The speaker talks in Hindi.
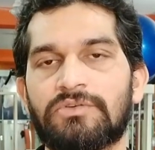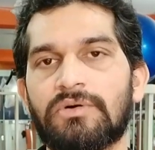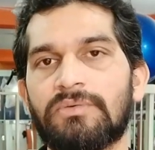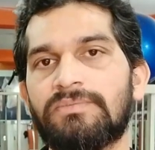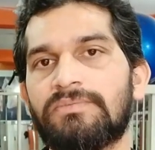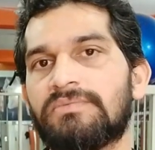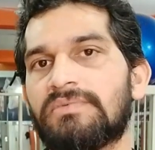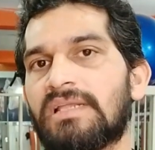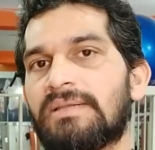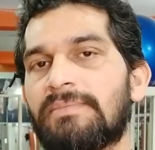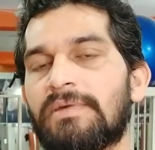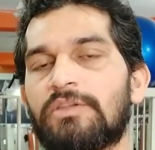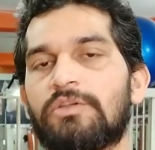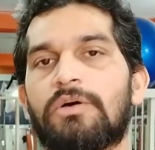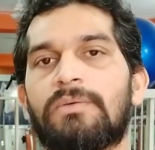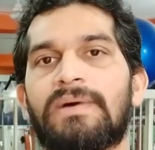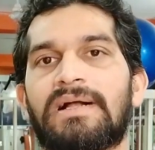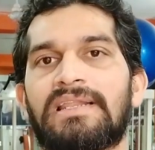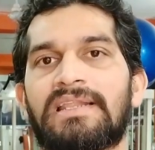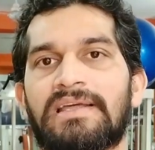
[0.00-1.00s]
स्कूप दिन में
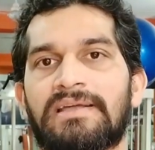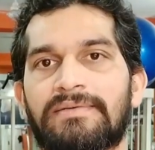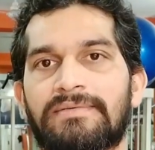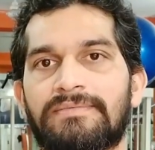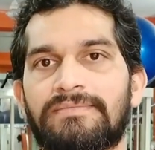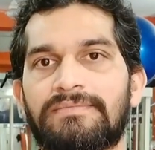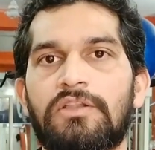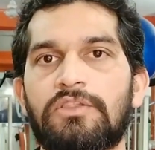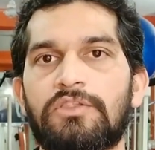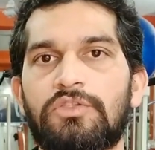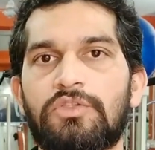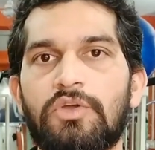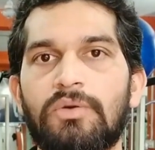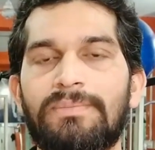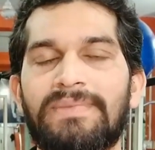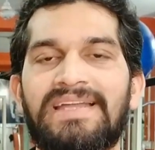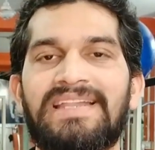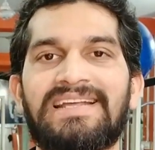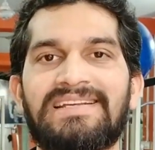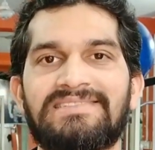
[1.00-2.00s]
दो बार लें तो
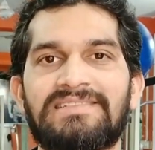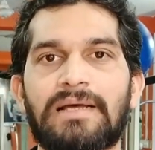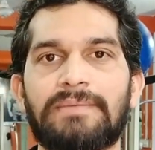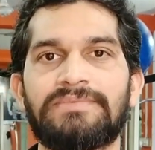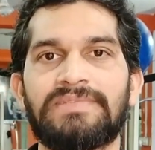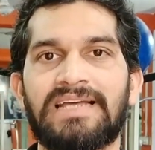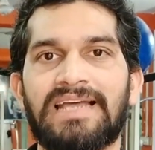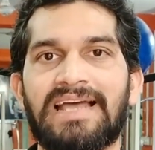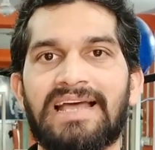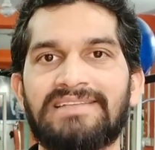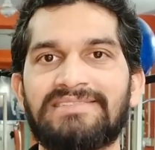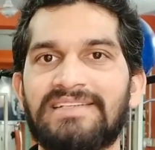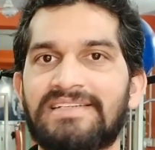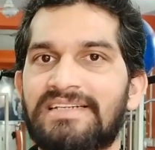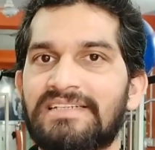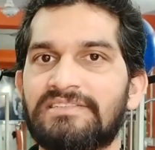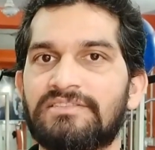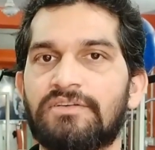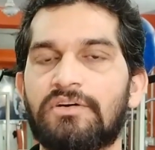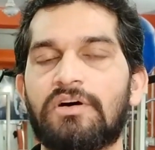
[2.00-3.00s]
मेरे हिसाब से
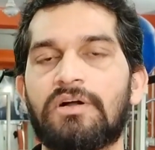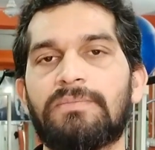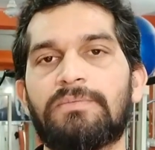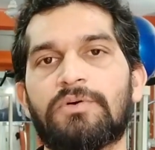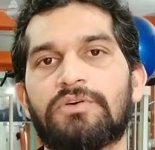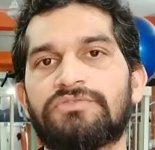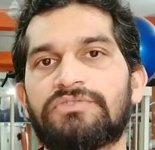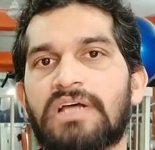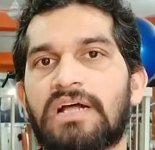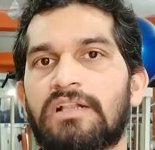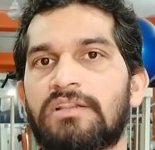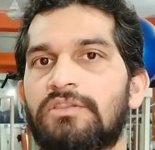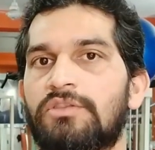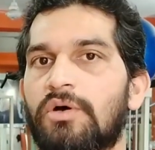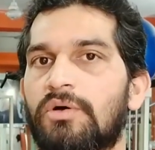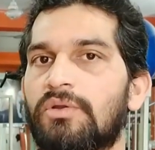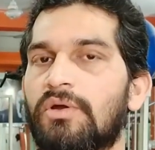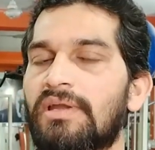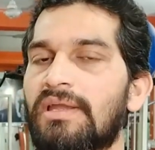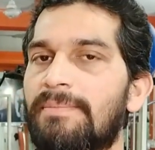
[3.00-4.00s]
एजिटिस और प्रोफ्टाल
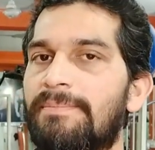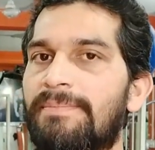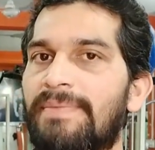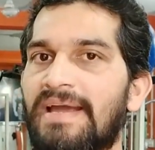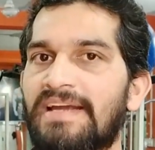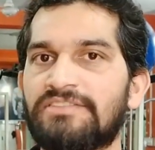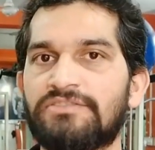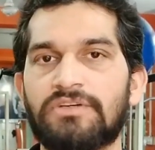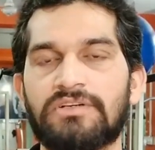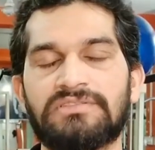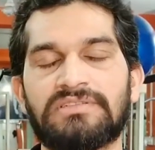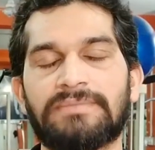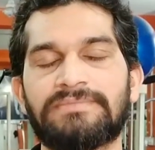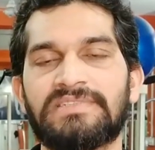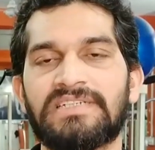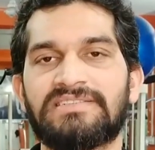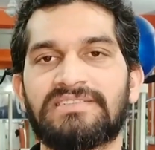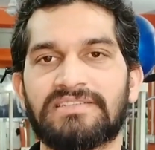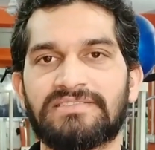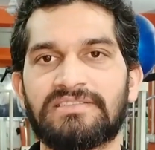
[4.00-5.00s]
दोनों ही बेस्ट और
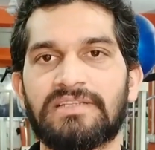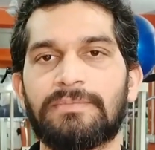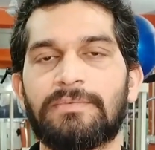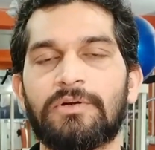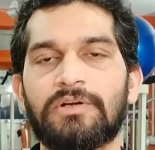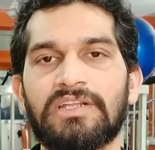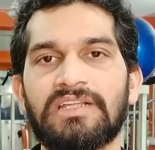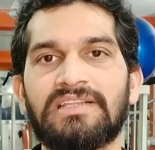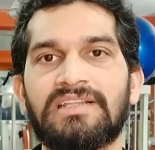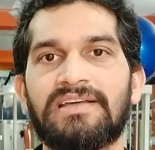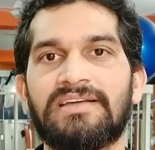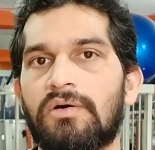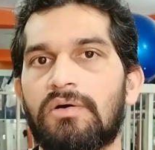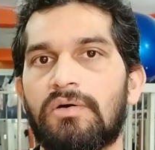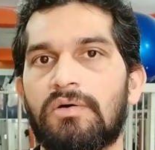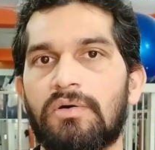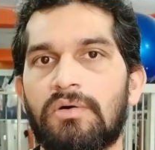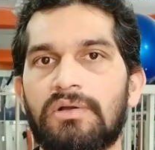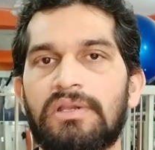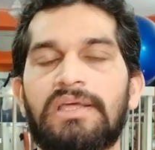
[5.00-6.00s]
सबसे सस्ते प्रोटीन हैं
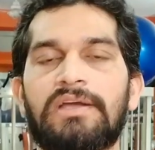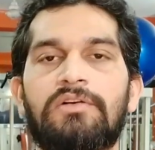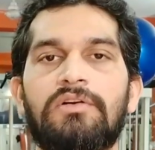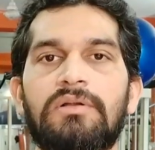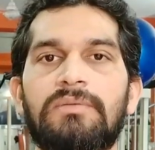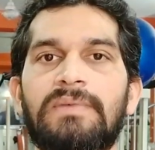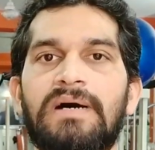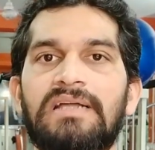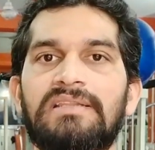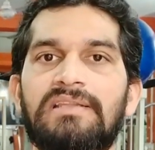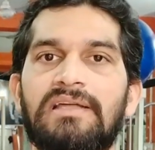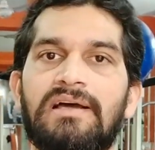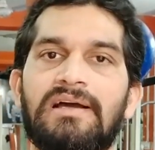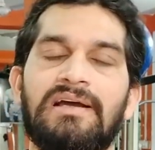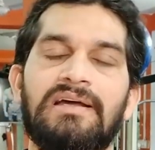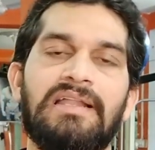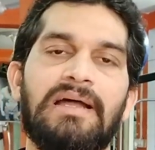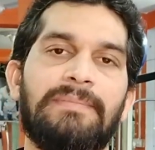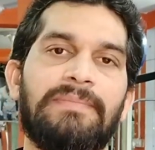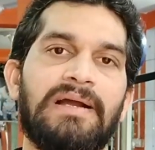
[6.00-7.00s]
और एक और बात
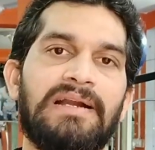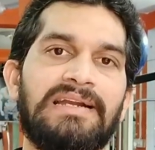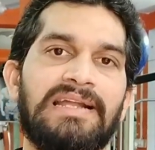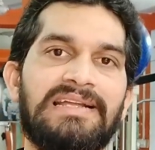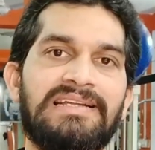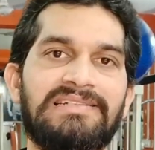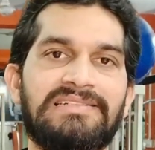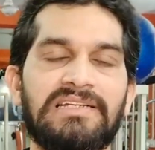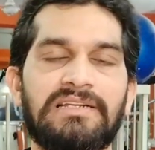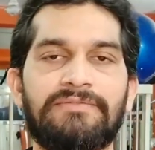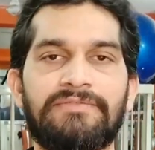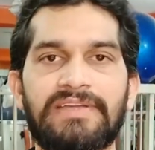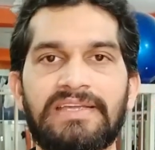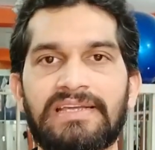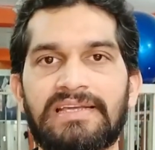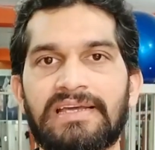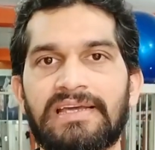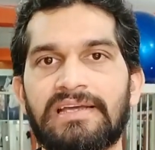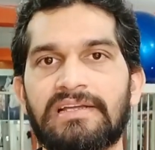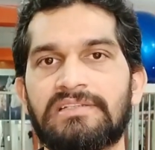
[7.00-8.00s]
अगर आपका डाइजेशन
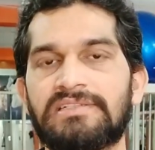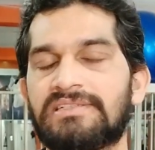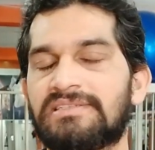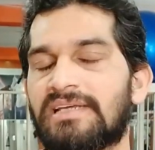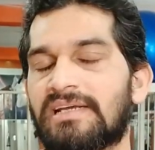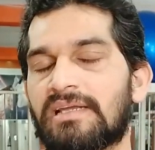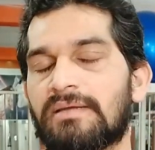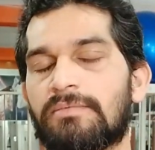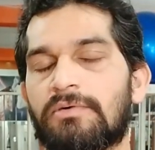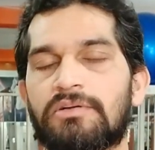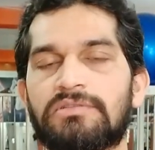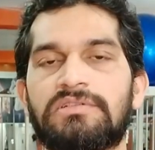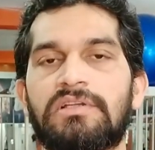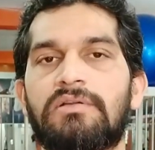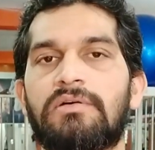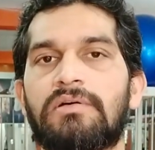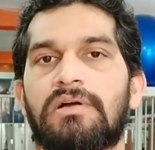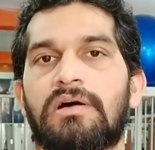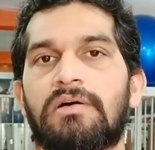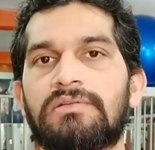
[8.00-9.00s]
वीक है जैसा कि बहुत से
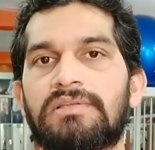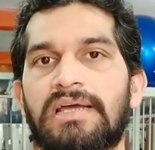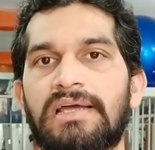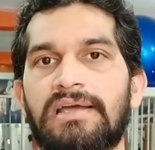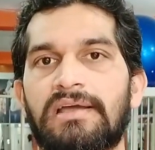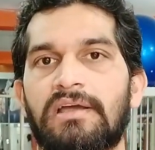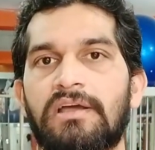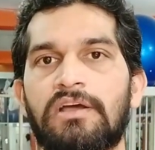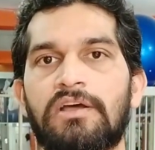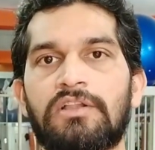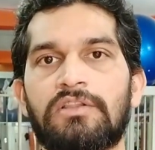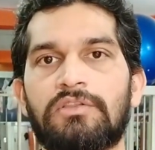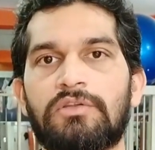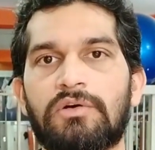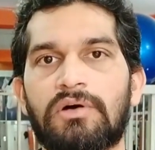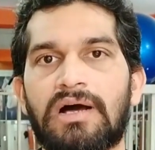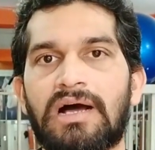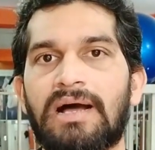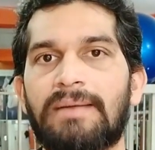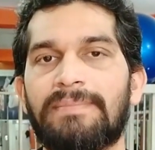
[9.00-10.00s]
लोगों का होता है
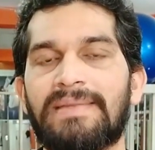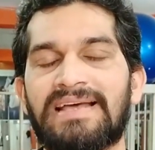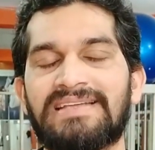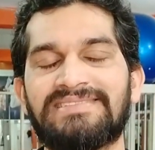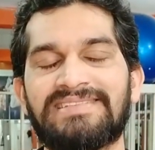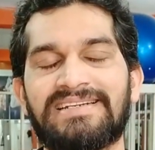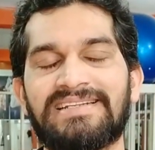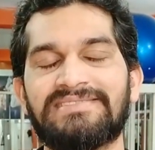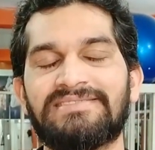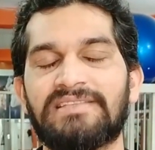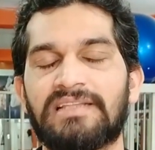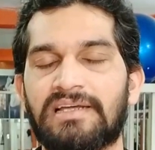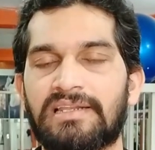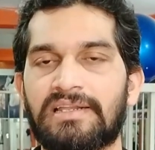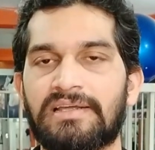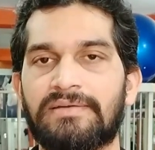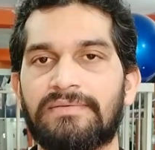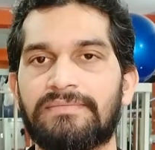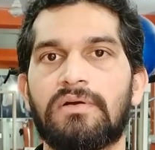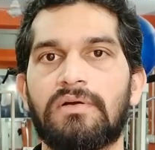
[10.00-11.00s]
तो आप एजिटिस ना
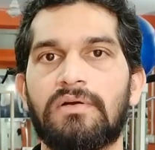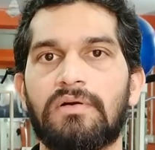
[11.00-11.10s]
लें